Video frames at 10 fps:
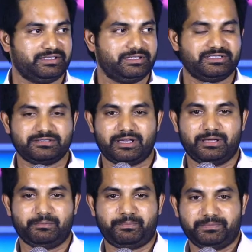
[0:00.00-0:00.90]
ఈజ్ నా
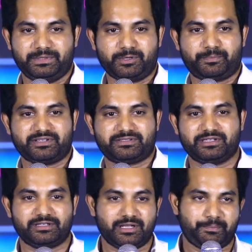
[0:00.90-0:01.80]
ఇప్పుడు
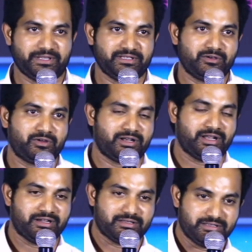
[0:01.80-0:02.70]
ప్రస్తుతానికి నా పందెం గుర్రం
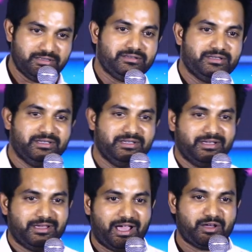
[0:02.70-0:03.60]
లాంటిది ఆ